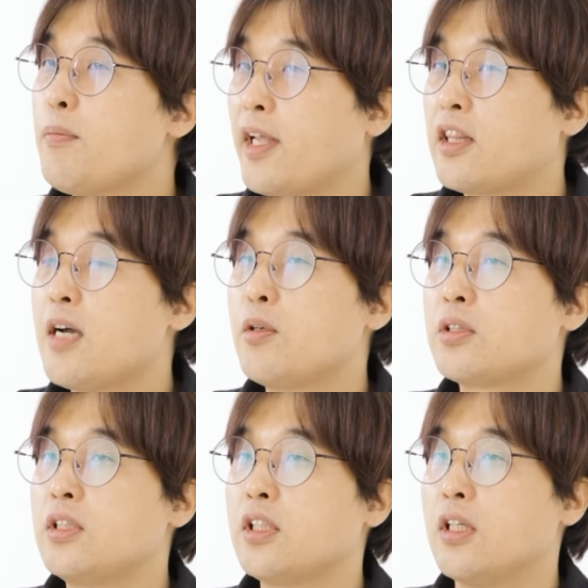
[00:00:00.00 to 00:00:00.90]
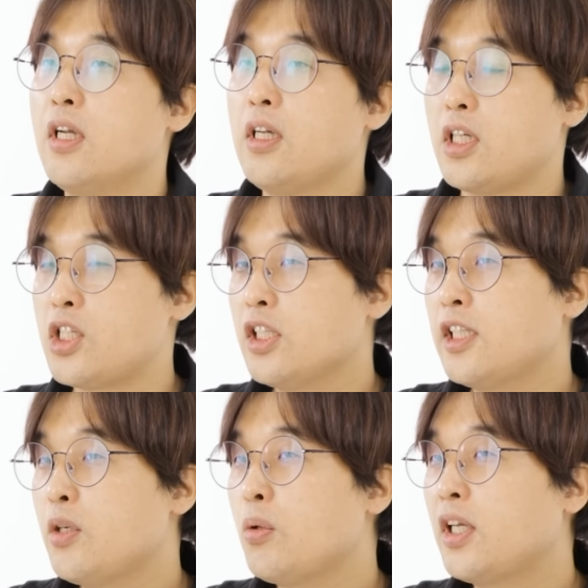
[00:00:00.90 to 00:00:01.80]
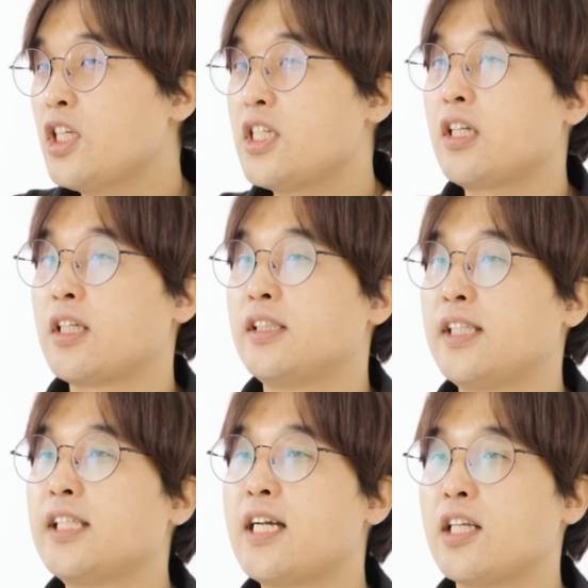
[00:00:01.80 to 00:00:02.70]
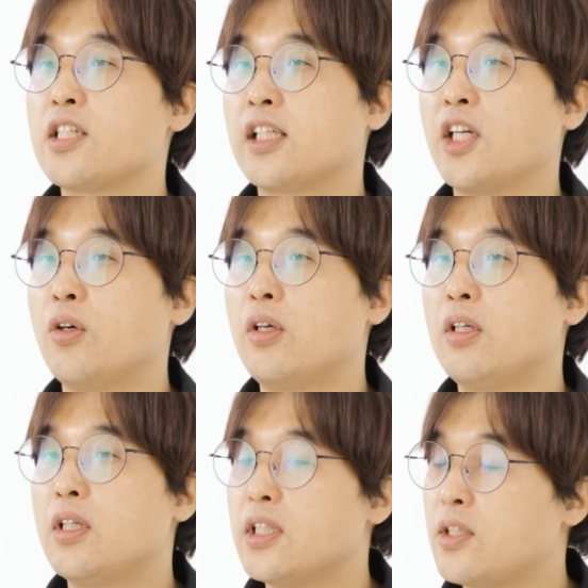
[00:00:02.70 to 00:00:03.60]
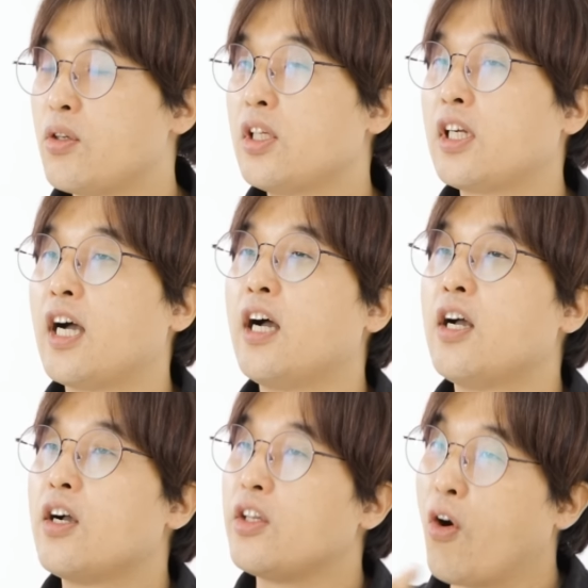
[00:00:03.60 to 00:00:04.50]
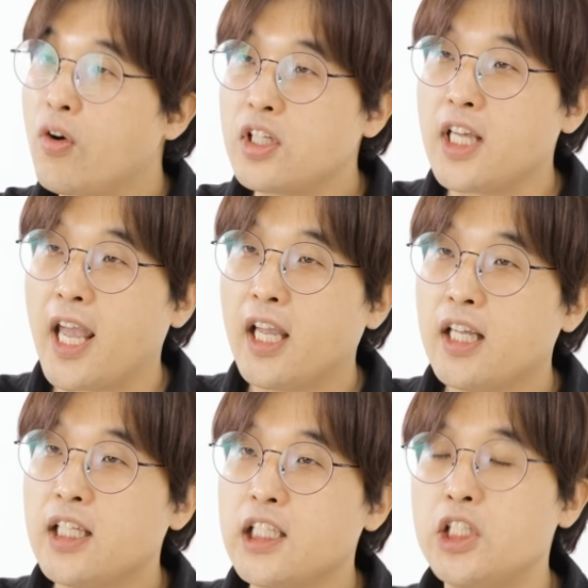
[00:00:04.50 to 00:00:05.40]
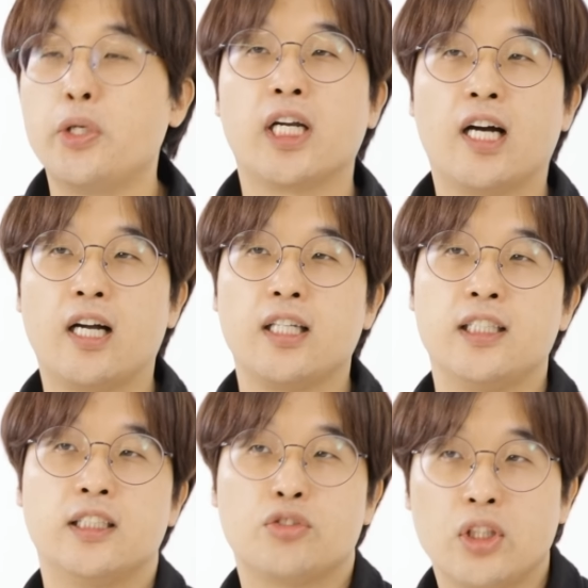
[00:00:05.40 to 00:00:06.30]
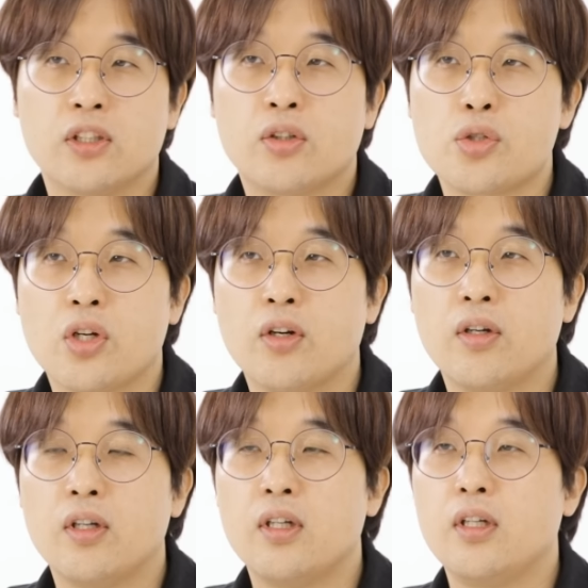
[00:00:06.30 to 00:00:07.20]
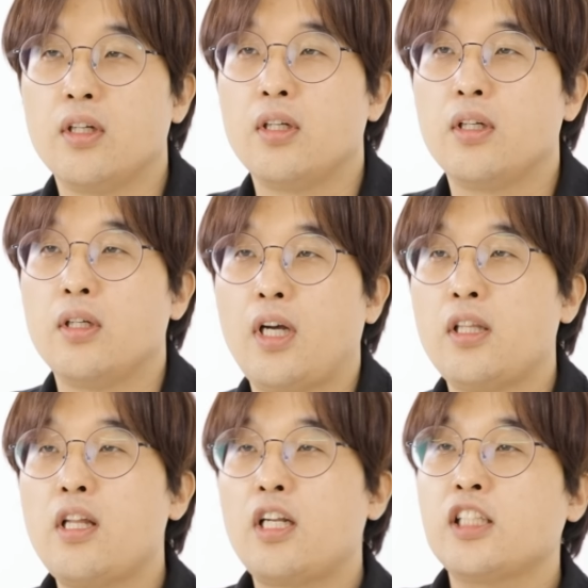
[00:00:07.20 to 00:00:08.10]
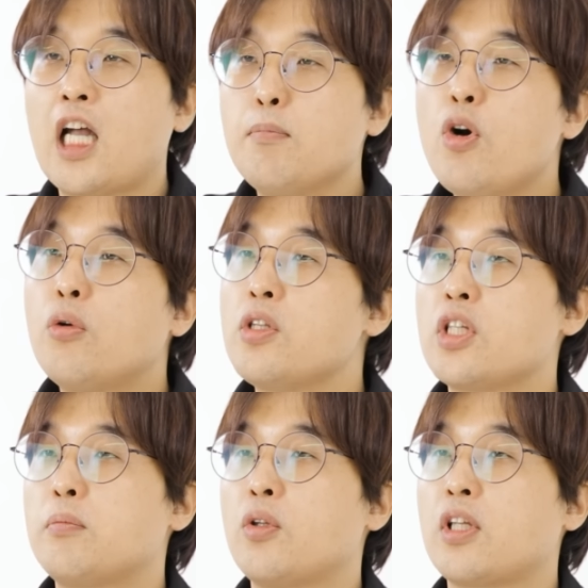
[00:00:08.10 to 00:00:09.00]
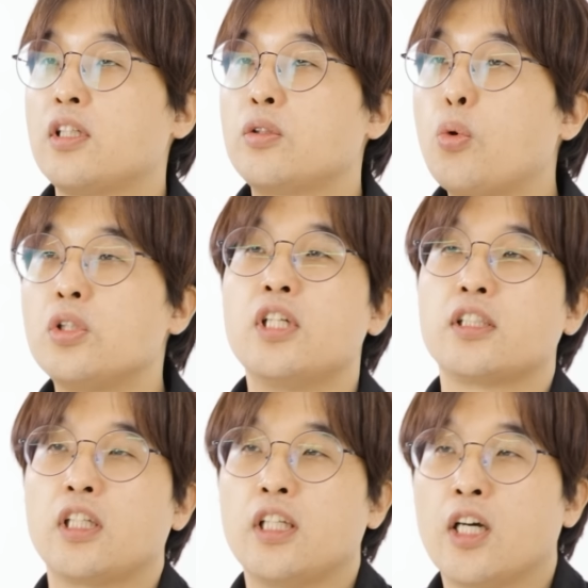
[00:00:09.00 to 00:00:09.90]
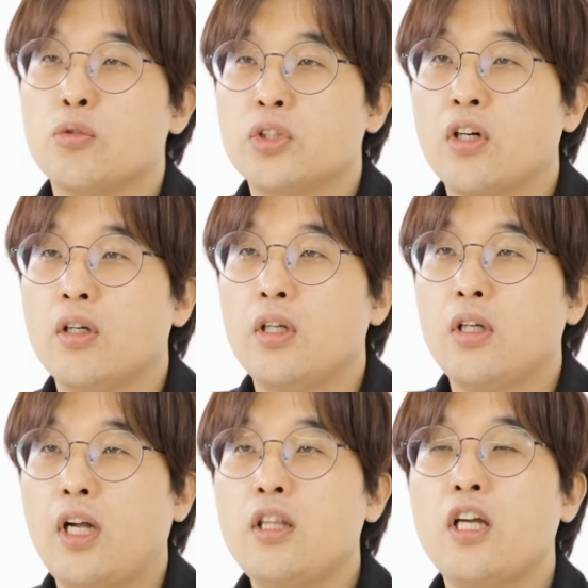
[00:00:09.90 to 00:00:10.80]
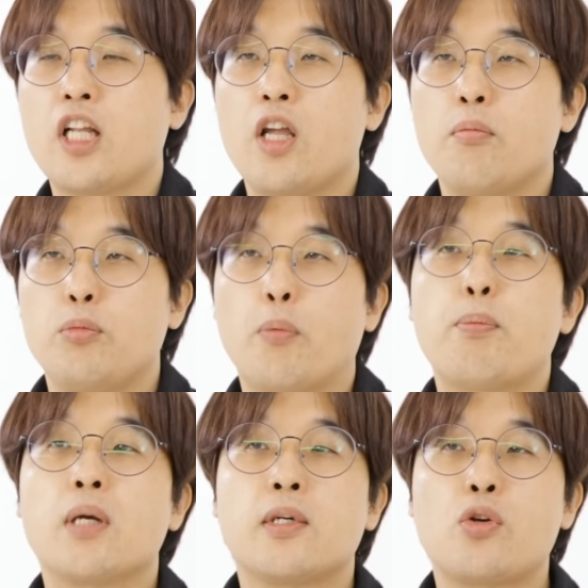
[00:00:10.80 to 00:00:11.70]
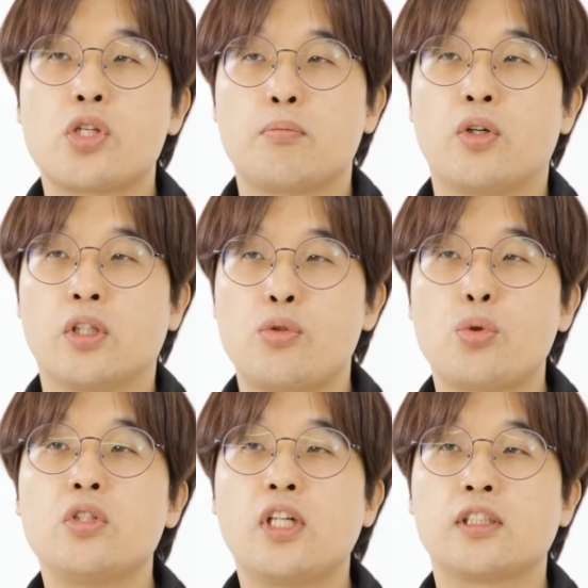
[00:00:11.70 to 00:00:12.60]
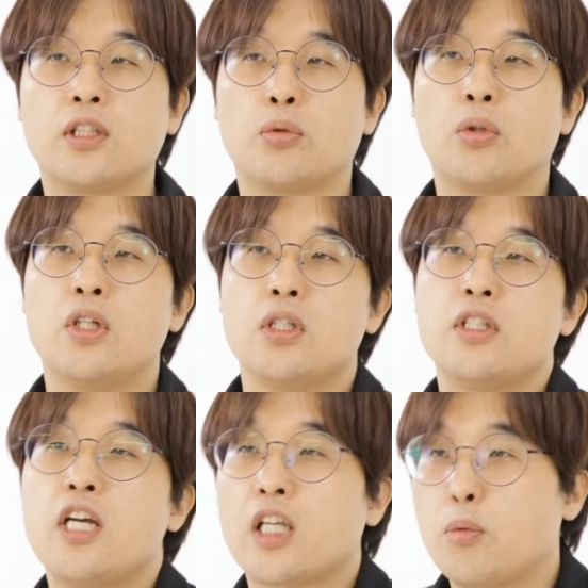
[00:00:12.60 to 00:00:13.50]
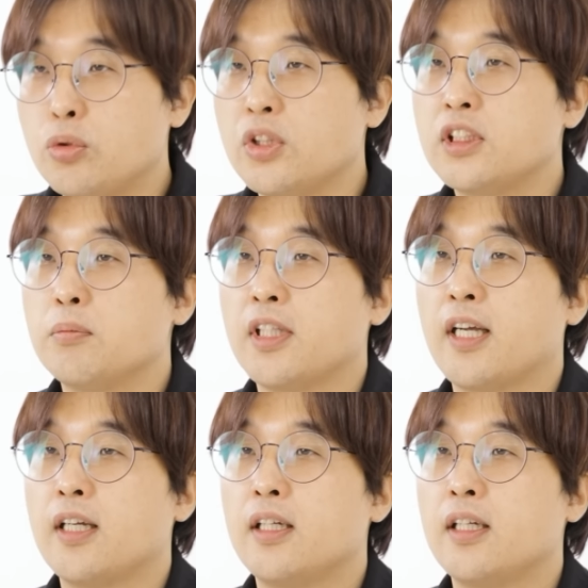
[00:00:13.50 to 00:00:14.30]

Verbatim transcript: 메타버스는 이제 새롭게 시작되는 세상이잖아요. 그러니까 여기에 기회가 있을 수 있는 거죠. 한 달에 3억 원씩 번다는 고등학생이 나오고요. 한 달에 몇백만 원씩 버는 초등학생도 흔하게 볼 수 있습니다.